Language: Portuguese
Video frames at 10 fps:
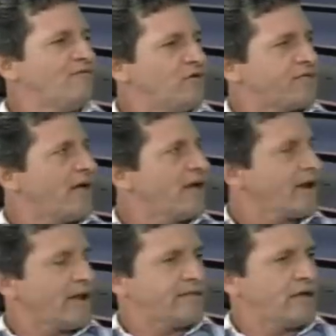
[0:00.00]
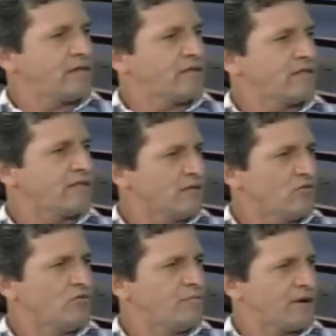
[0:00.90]
Você agradece esse
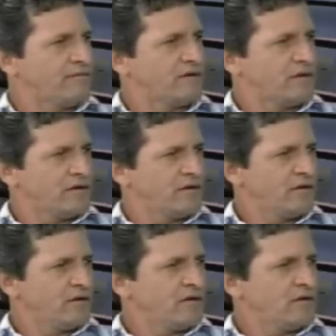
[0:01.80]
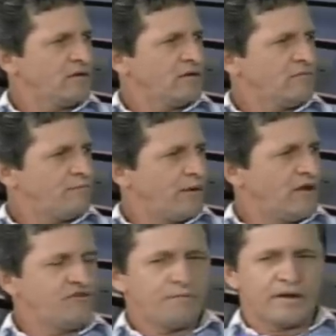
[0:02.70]
senhor para mim aí,
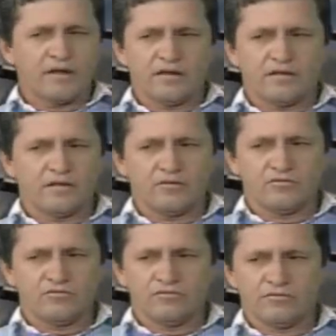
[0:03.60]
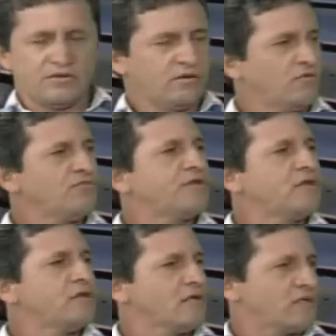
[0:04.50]
pede para ele que eu não, eu não tenho
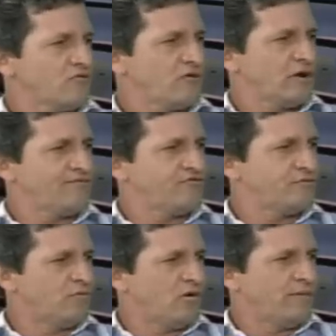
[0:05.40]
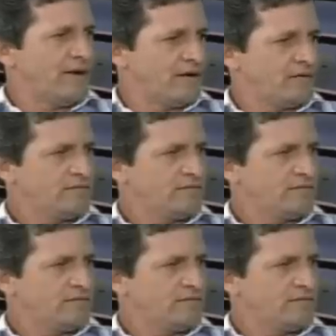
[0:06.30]
intenção de jogar futebol mais.